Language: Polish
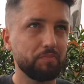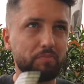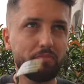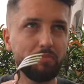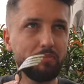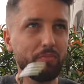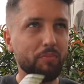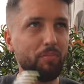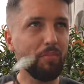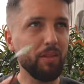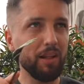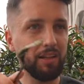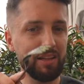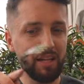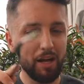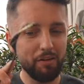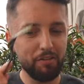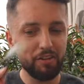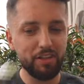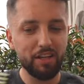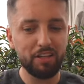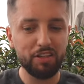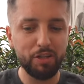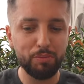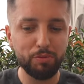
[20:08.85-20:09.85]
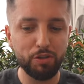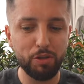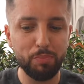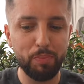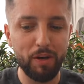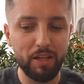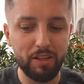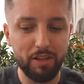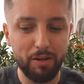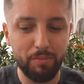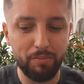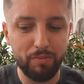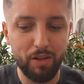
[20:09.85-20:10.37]
Siadasz koło nawet jak, nie
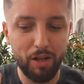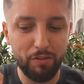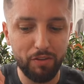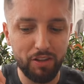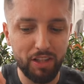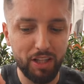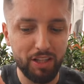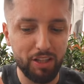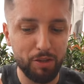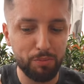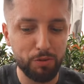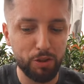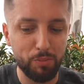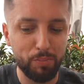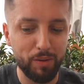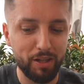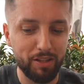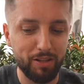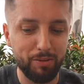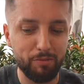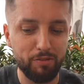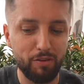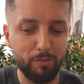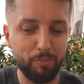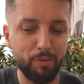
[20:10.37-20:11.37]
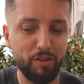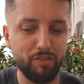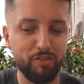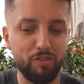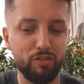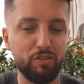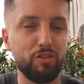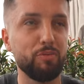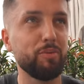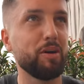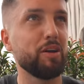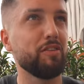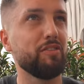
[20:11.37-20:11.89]
przypadam, nawet jak nie przypadam za
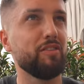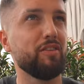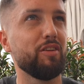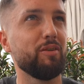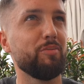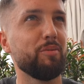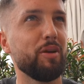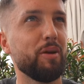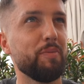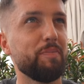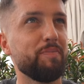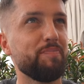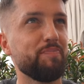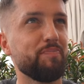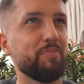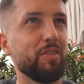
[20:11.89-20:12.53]
pesto, to bardzo dobre.